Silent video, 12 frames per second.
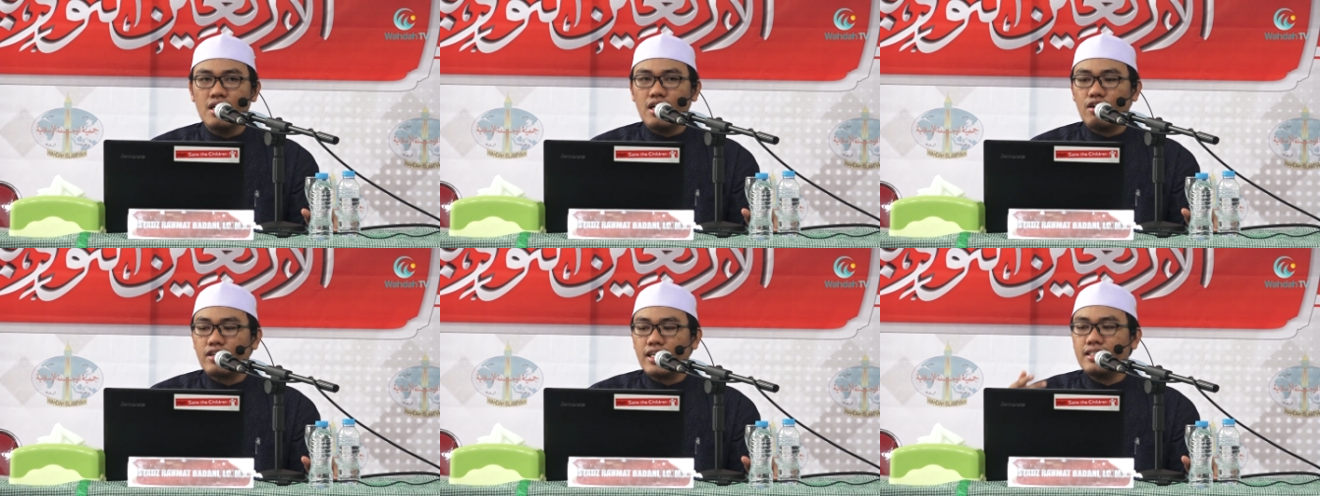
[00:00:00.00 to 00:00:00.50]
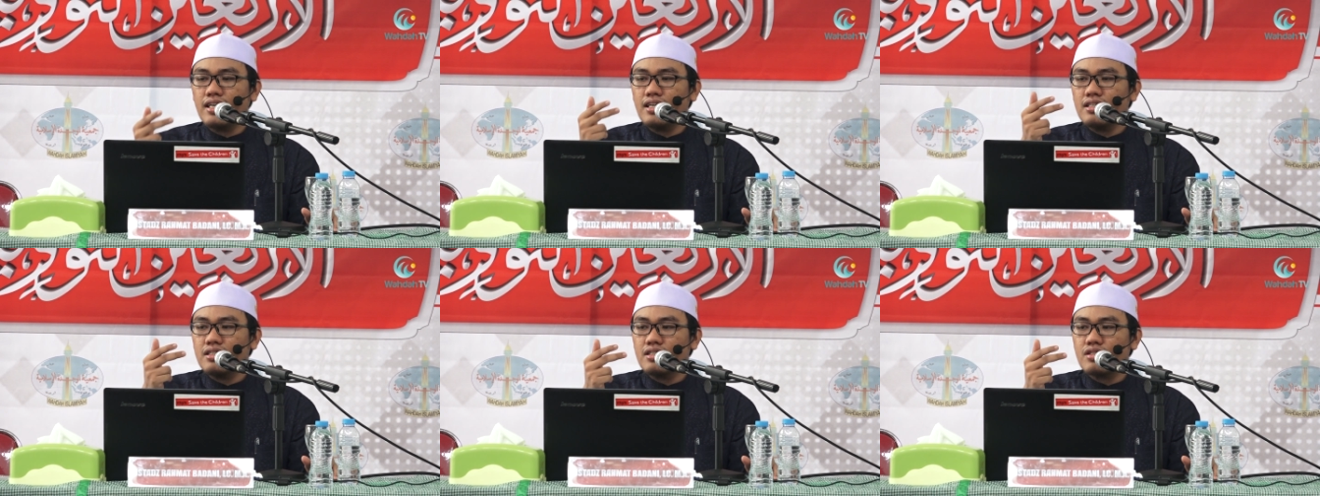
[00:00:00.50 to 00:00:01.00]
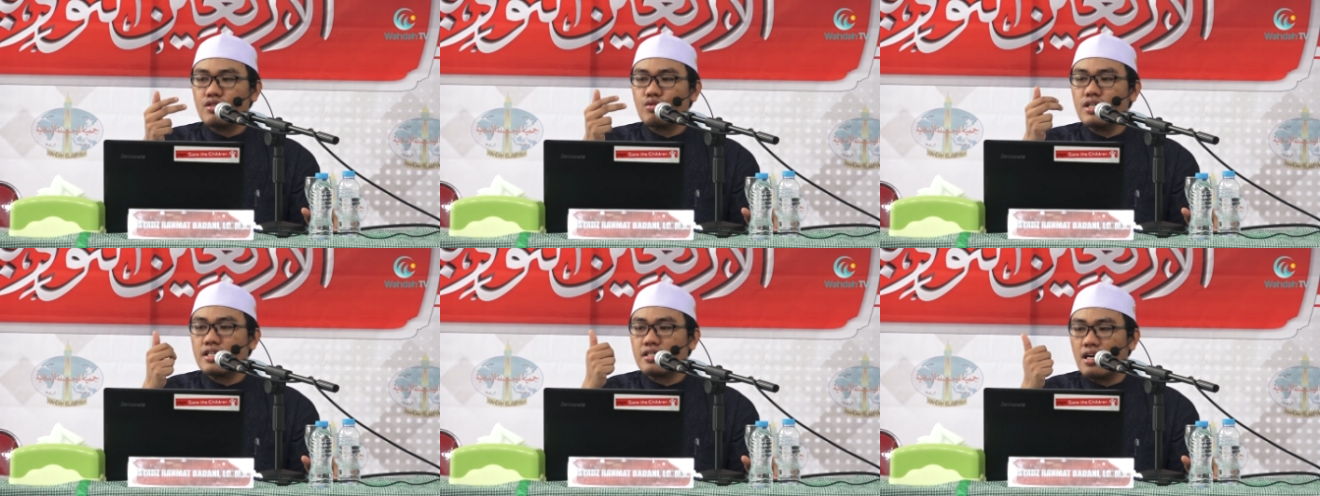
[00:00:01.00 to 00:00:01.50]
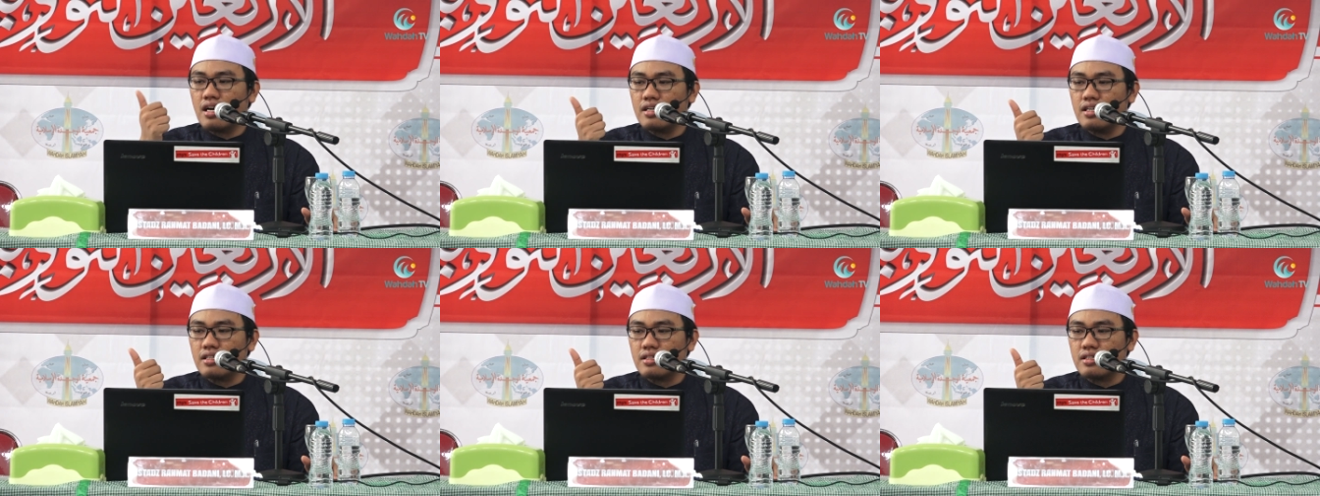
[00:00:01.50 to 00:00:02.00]
orang yang sudah
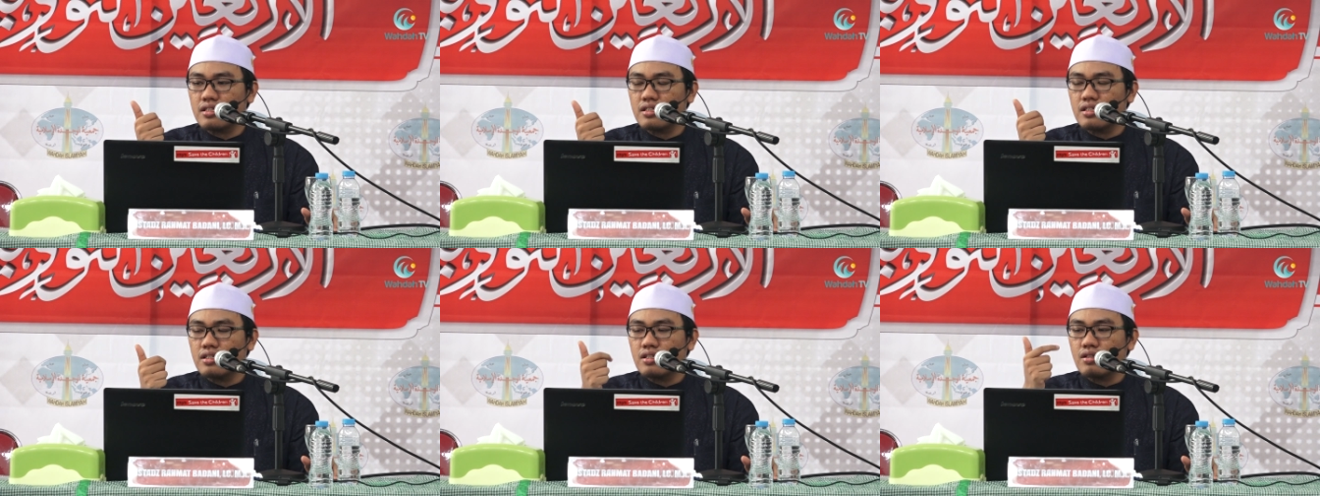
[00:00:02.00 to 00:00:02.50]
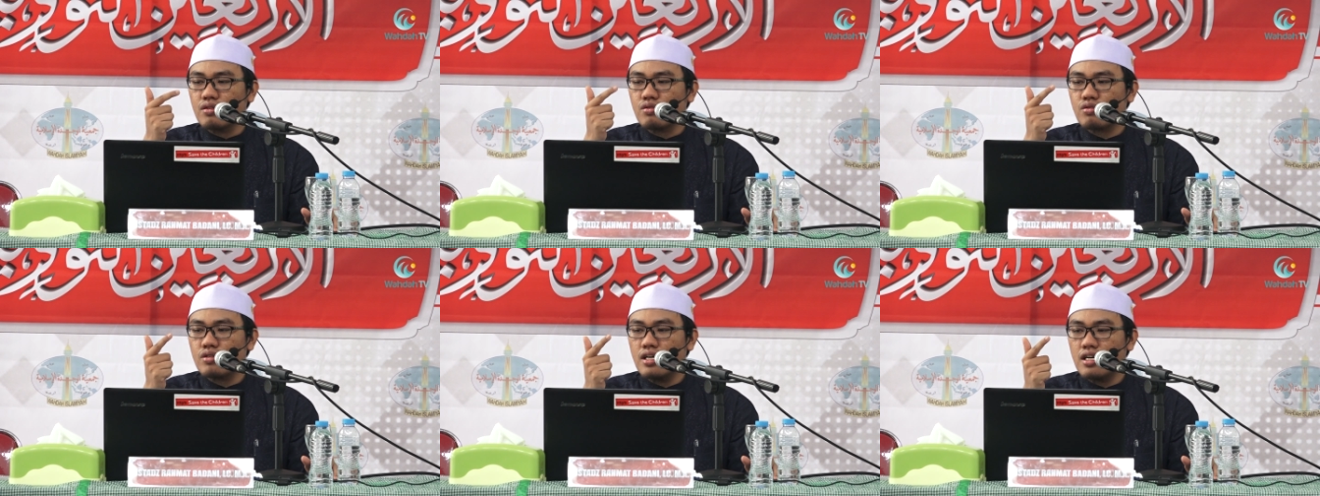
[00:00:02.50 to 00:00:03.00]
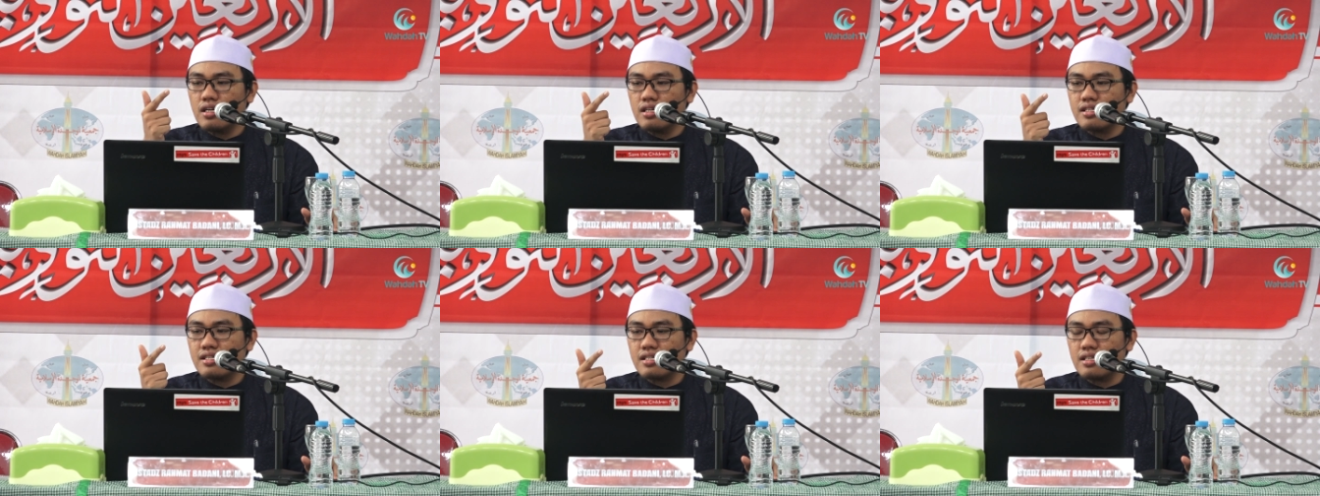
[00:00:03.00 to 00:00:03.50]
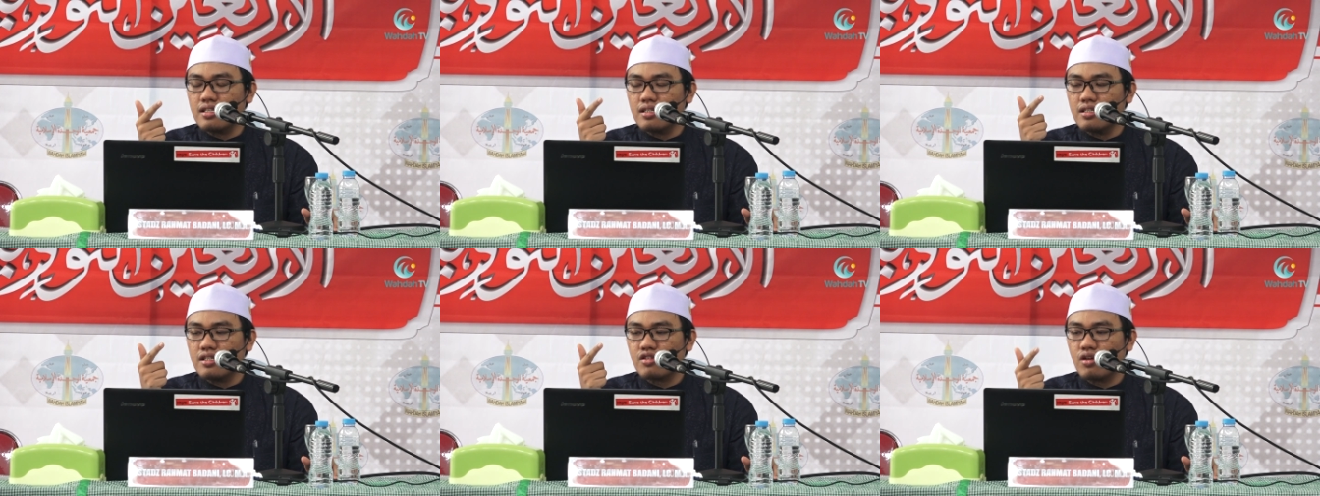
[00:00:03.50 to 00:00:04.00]
syahadat sudah uh,
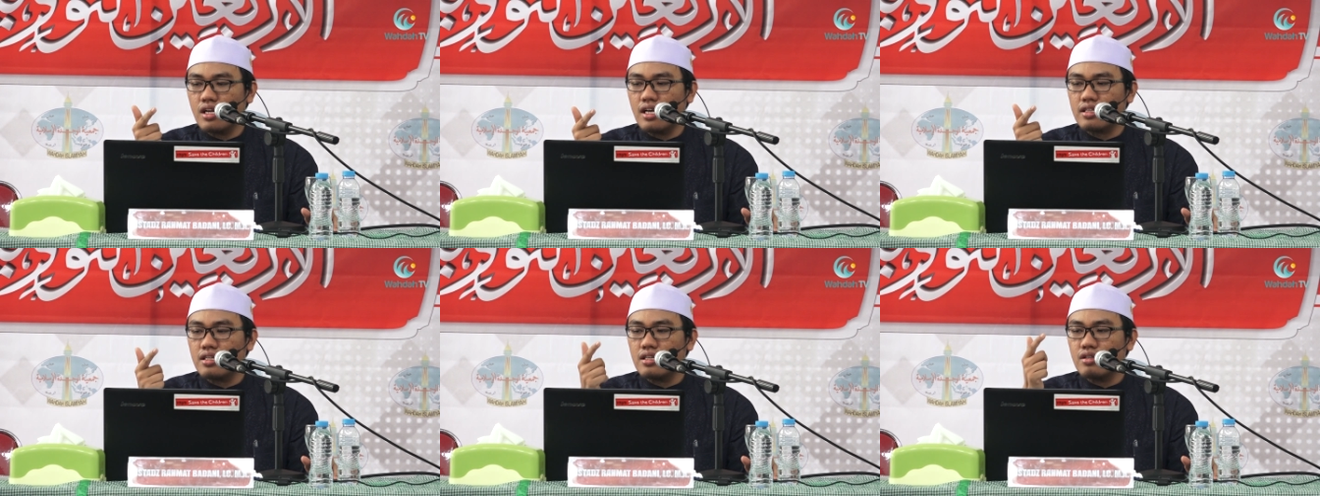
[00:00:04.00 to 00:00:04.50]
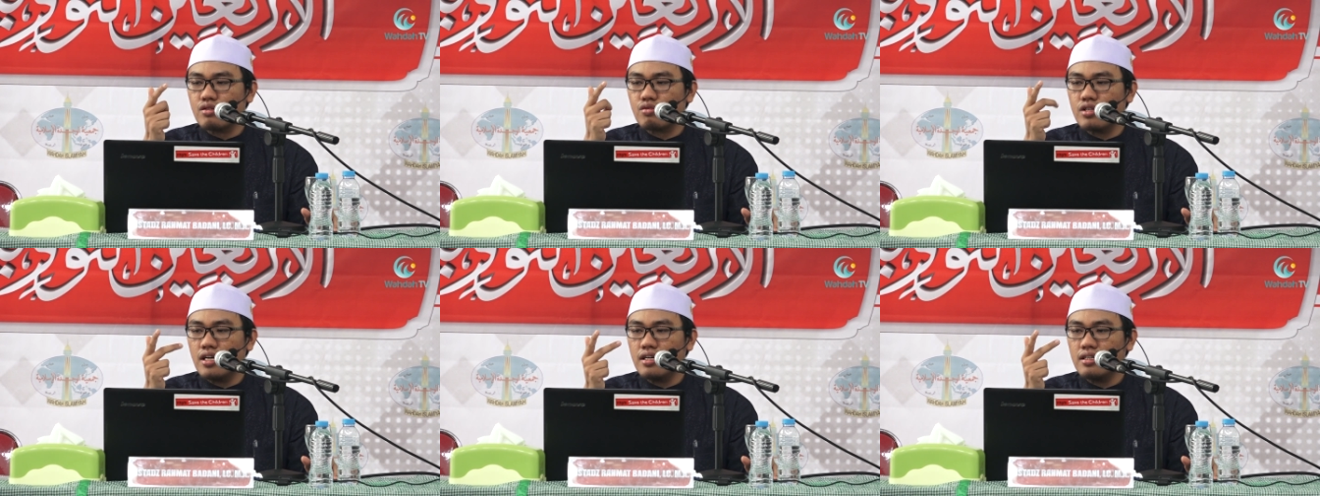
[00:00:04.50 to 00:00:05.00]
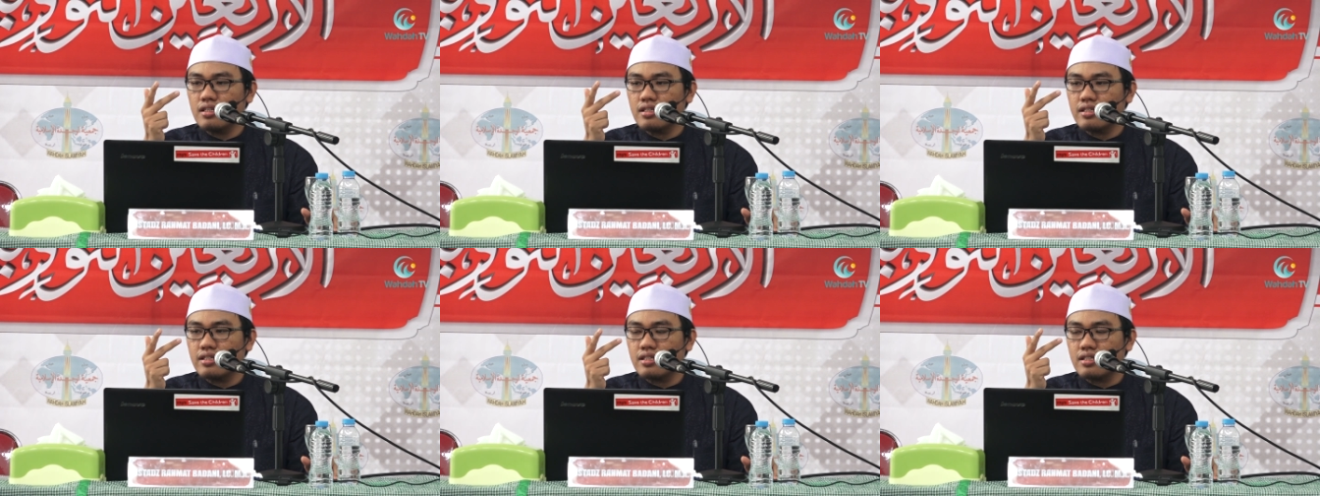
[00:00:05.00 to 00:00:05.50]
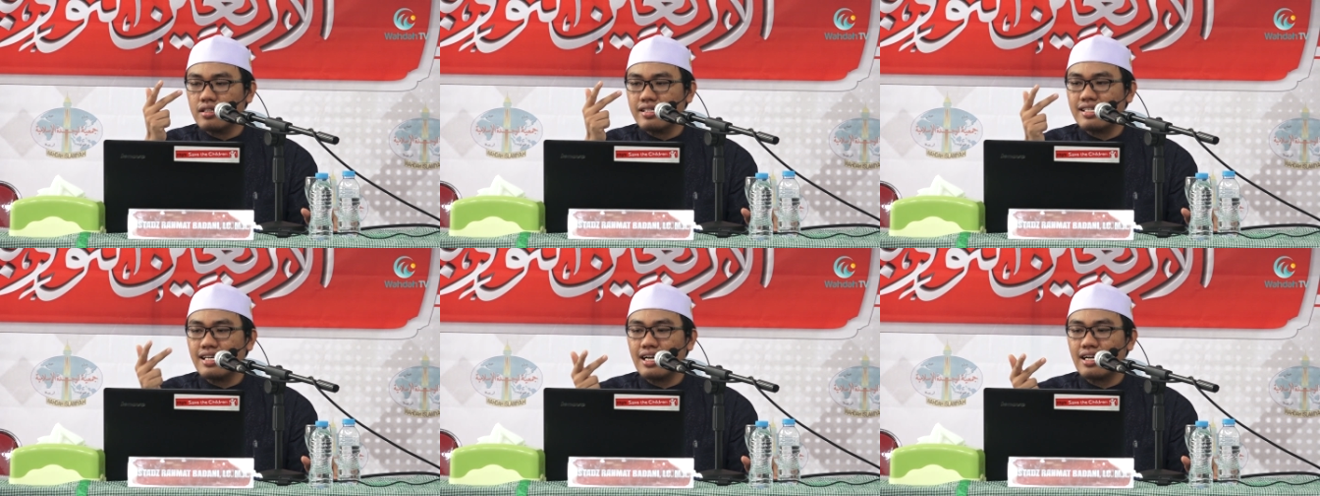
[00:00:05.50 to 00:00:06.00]
eh, salat sudah
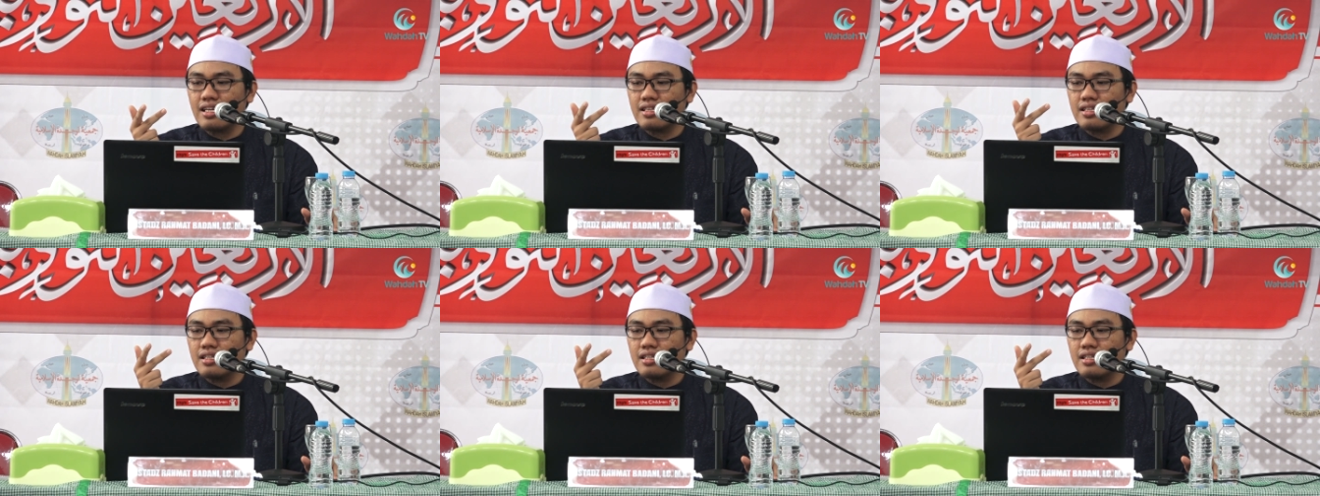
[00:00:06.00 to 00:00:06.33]
zakat